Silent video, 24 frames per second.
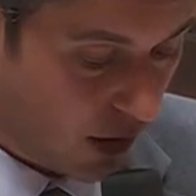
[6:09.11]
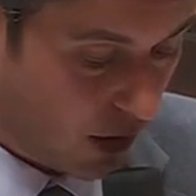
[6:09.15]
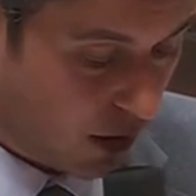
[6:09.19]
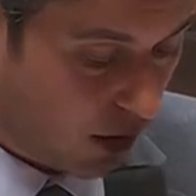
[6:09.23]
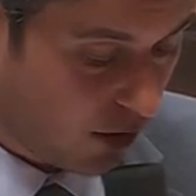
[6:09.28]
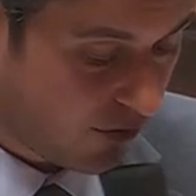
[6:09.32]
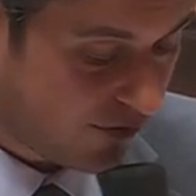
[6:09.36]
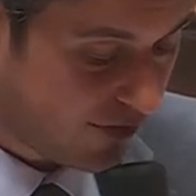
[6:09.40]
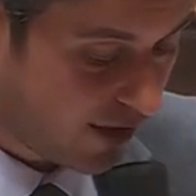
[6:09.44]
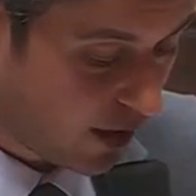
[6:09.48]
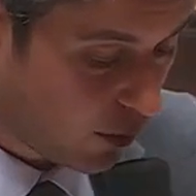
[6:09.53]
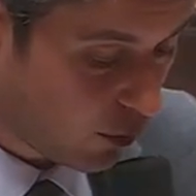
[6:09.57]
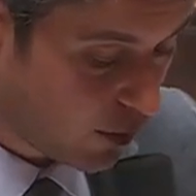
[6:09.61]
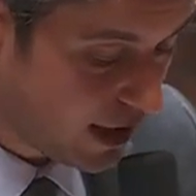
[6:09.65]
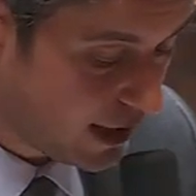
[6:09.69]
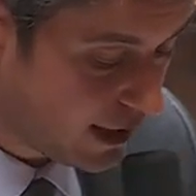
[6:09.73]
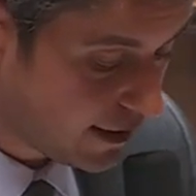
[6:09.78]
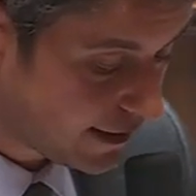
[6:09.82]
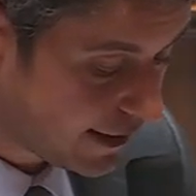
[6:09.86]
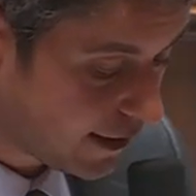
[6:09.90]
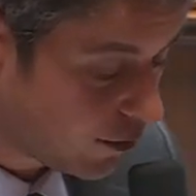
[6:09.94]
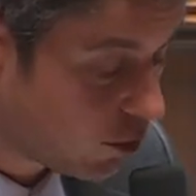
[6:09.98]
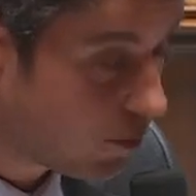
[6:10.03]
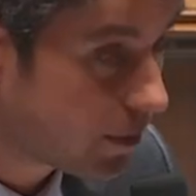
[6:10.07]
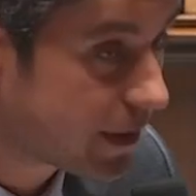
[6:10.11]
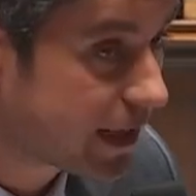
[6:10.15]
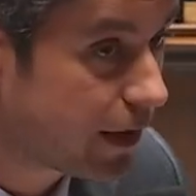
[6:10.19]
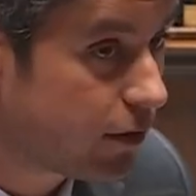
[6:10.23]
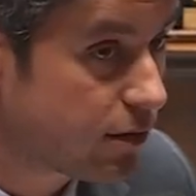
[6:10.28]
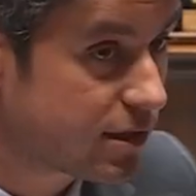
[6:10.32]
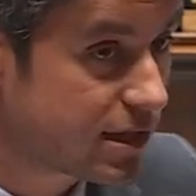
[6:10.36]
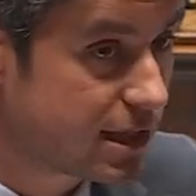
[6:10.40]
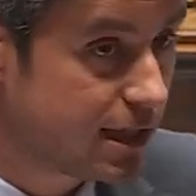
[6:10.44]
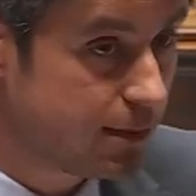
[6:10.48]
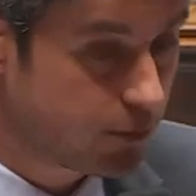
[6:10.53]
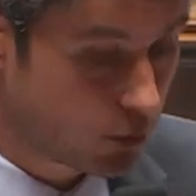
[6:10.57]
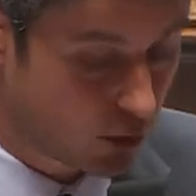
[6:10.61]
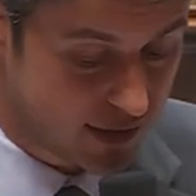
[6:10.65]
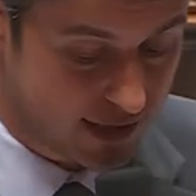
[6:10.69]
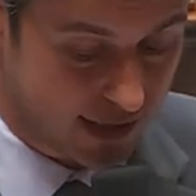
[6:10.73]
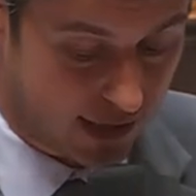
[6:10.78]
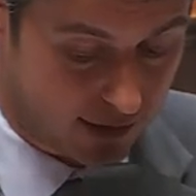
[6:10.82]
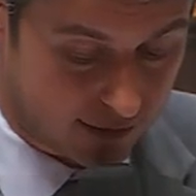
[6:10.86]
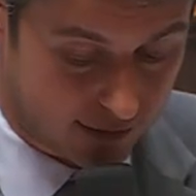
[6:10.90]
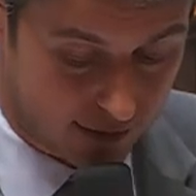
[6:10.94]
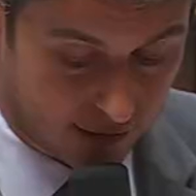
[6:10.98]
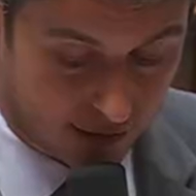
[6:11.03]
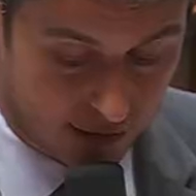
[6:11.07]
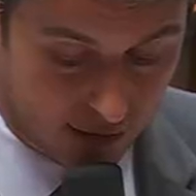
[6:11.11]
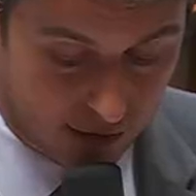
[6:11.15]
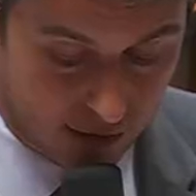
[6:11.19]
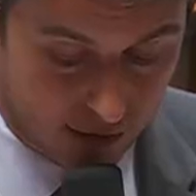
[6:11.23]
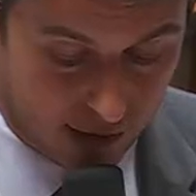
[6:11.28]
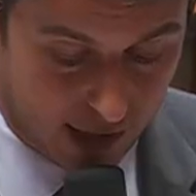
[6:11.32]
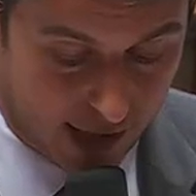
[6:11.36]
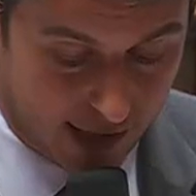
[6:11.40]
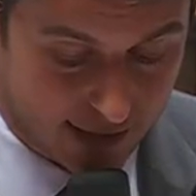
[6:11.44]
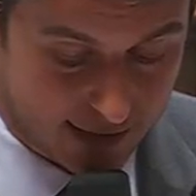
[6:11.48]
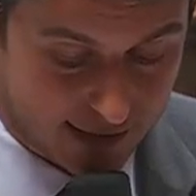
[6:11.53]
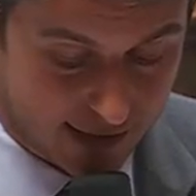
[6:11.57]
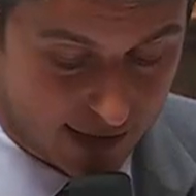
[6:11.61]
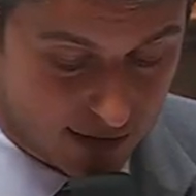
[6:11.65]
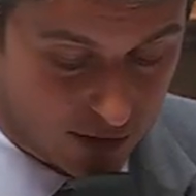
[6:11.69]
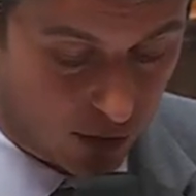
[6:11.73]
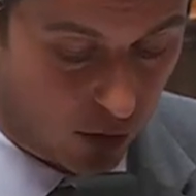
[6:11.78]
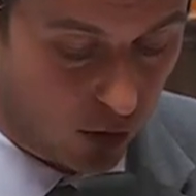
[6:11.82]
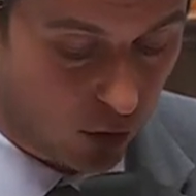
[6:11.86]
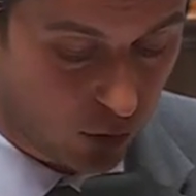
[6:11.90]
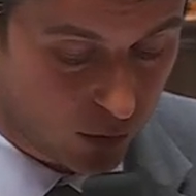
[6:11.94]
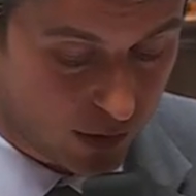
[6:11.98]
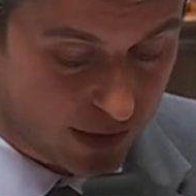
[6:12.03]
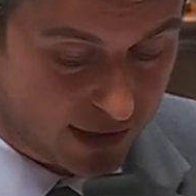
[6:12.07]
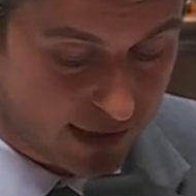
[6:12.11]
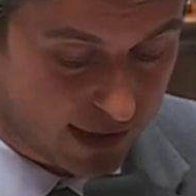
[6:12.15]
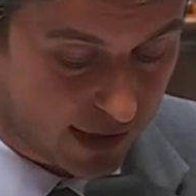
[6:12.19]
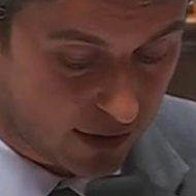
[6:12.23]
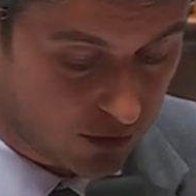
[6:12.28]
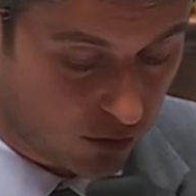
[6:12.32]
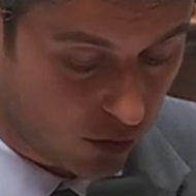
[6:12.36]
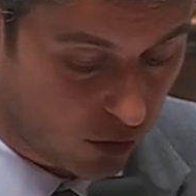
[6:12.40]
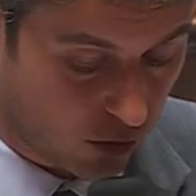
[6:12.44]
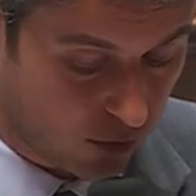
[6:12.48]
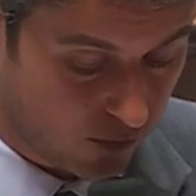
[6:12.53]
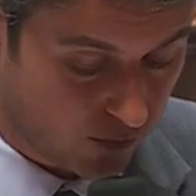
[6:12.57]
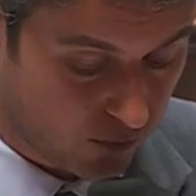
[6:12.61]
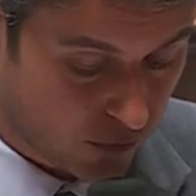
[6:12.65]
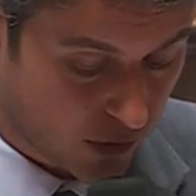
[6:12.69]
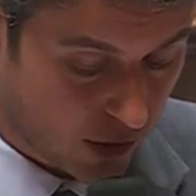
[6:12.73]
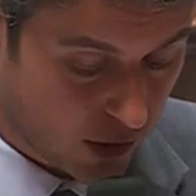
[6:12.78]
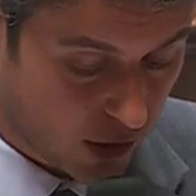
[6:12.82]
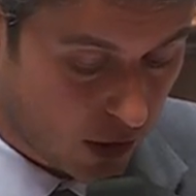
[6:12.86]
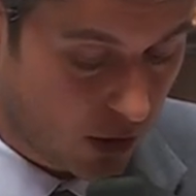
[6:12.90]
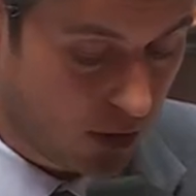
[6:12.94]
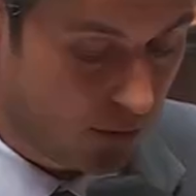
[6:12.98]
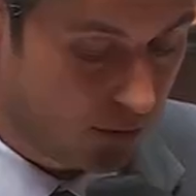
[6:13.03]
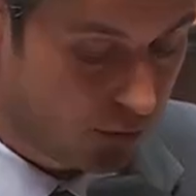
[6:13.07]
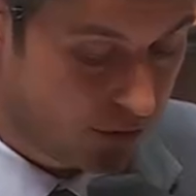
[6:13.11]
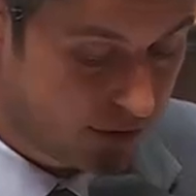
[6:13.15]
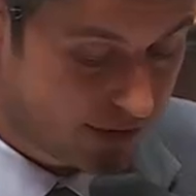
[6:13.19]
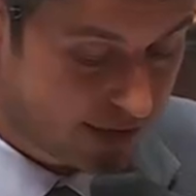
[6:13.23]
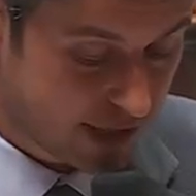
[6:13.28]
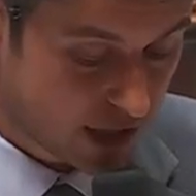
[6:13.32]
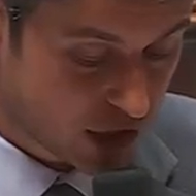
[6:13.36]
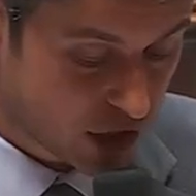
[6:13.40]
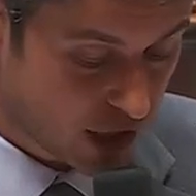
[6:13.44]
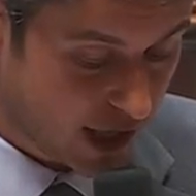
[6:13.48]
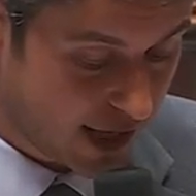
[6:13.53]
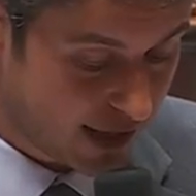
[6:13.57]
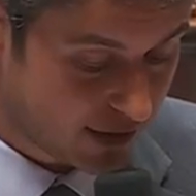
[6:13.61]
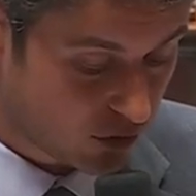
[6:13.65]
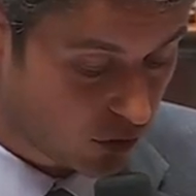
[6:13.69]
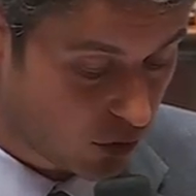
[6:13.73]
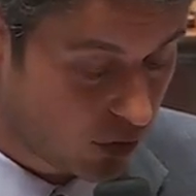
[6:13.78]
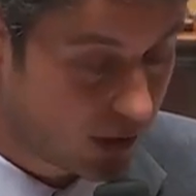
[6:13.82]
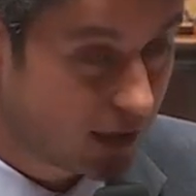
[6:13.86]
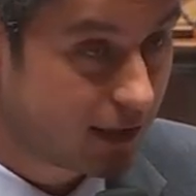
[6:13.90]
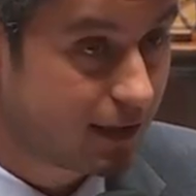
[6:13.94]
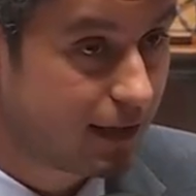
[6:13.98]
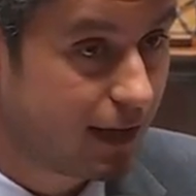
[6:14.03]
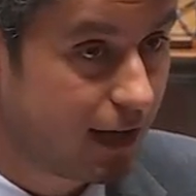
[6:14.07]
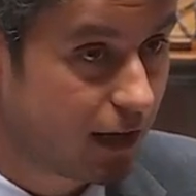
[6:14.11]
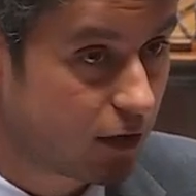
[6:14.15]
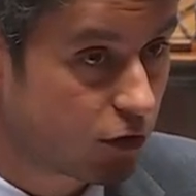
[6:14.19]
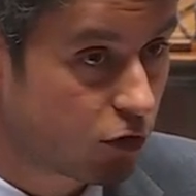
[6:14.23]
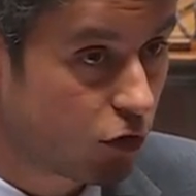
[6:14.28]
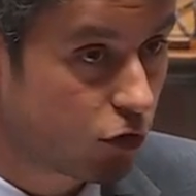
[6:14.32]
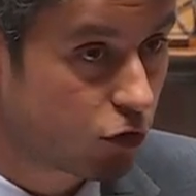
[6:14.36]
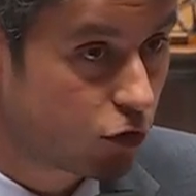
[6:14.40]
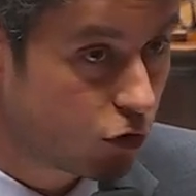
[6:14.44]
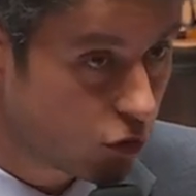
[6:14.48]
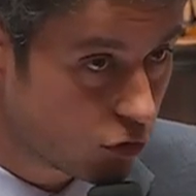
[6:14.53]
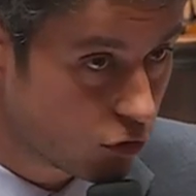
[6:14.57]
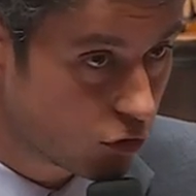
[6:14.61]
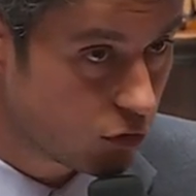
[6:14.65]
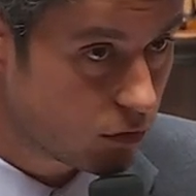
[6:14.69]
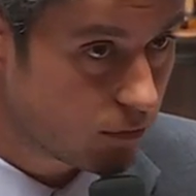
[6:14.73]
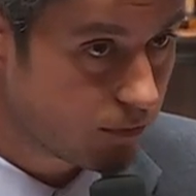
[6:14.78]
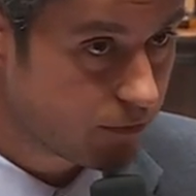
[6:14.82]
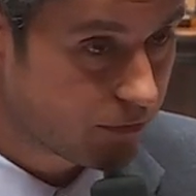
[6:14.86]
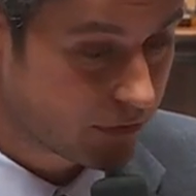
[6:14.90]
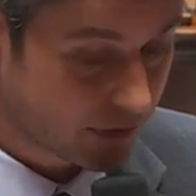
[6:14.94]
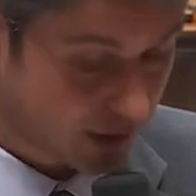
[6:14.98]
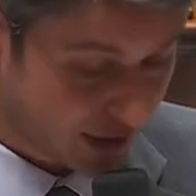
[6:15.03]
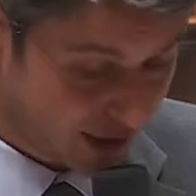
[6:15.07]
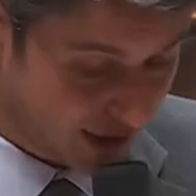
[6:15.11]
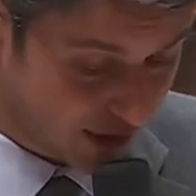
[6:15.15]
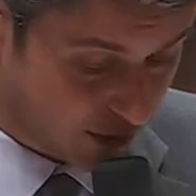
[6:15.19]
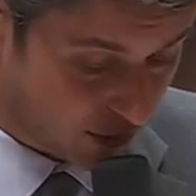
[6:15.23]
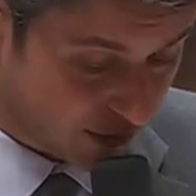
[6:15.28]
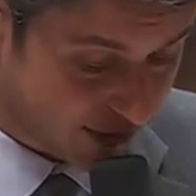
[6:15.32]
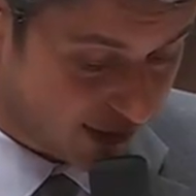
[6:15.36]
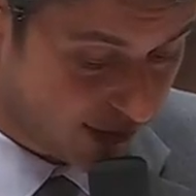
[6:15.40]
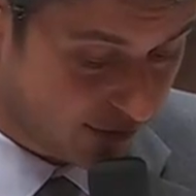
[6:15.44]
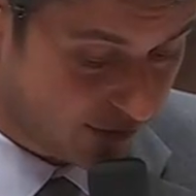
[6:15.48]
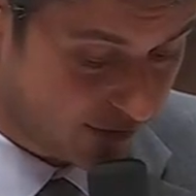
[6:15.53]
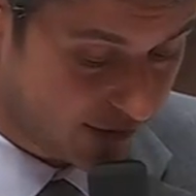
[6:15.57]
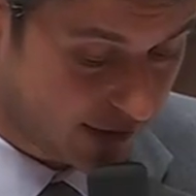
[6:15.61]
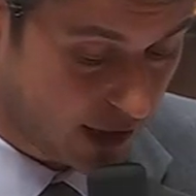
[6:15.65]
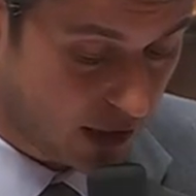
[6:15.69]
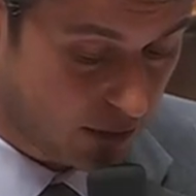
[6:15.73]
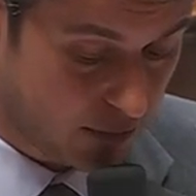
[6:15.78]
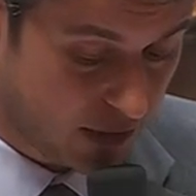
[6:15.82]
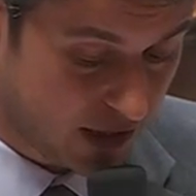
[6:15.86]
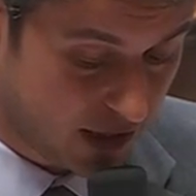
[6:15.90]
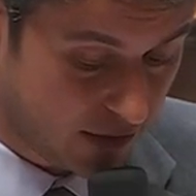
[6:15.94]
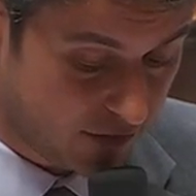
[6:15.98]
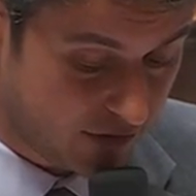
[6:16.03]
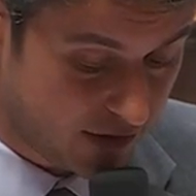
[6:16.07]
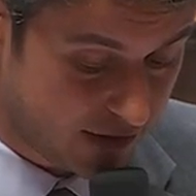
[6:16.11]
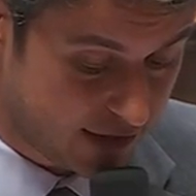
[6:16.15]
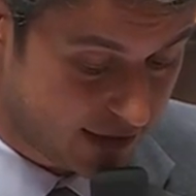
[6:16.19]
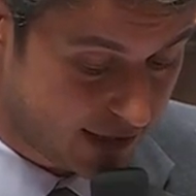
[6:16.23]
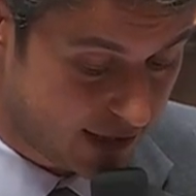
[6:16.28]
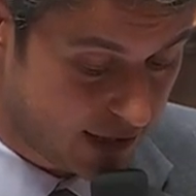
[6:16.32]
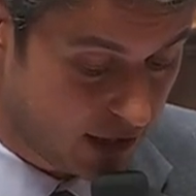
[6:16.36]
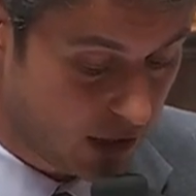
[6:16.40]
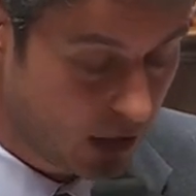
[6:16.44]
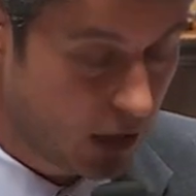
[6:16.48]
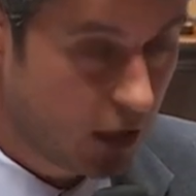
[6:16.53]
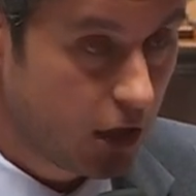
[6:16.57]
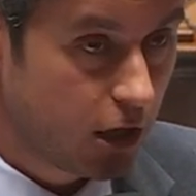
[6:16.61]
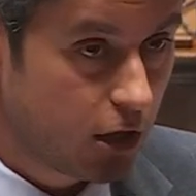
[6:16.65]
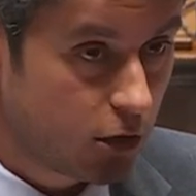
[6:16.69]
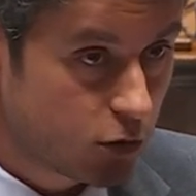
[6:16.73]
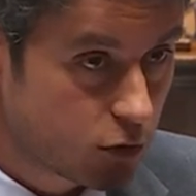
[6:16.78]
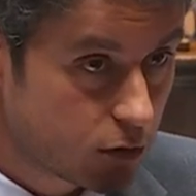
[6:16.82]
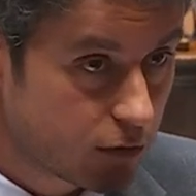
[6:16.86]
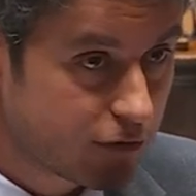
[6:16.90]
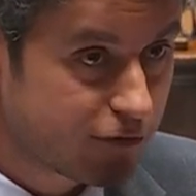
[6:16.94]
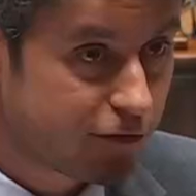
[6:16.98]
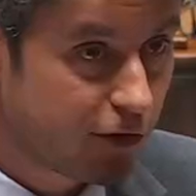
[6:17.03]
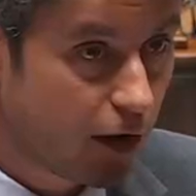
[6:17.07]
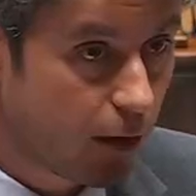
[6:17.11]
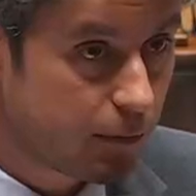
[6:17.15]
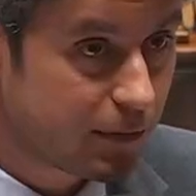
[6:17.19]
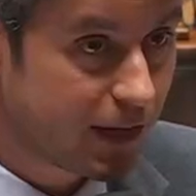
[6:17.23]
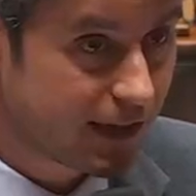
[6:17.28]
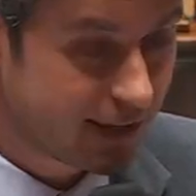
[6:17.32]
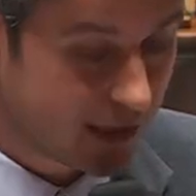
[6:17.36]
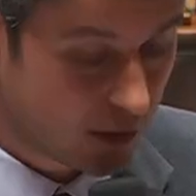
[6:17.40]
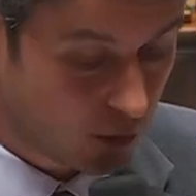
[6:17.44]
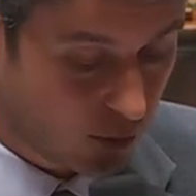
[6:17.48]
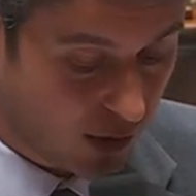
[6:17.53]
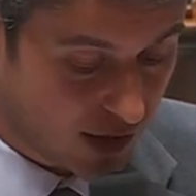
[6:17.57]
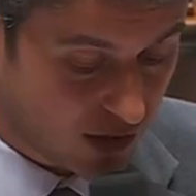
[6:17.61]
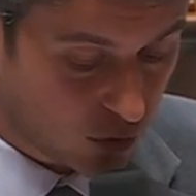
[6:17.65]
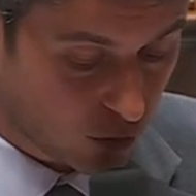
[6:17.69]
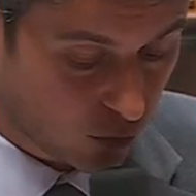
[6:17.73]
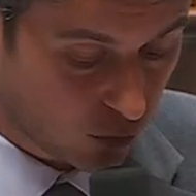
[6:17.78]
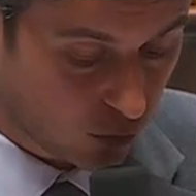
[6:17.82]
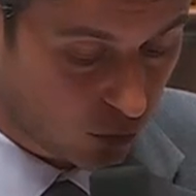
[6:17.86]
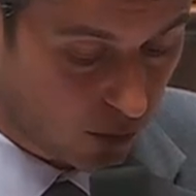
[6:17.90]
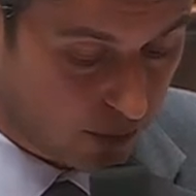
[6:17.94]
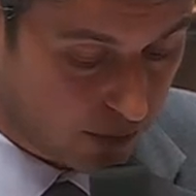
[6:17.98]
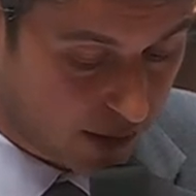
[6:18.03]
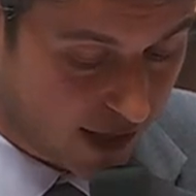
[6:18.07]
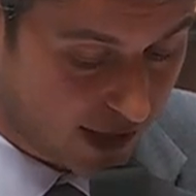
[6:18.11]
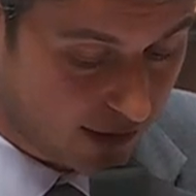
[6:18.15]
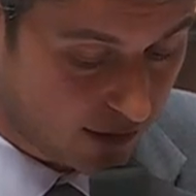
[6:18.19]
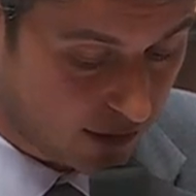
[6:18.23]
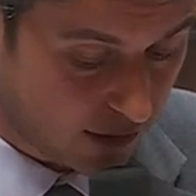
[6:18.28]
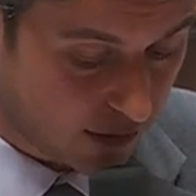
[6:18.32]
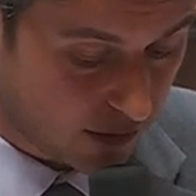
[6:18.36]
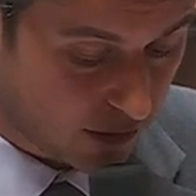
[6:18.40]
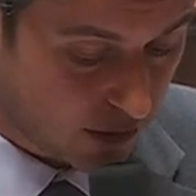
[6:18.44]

Enfin, oui, il est incompréhensible que certains, à 16 ans ou 17 ans, puissent déjà être des délinquants connus, identifiés, bénéficient d'une forme d'atténuation de peine.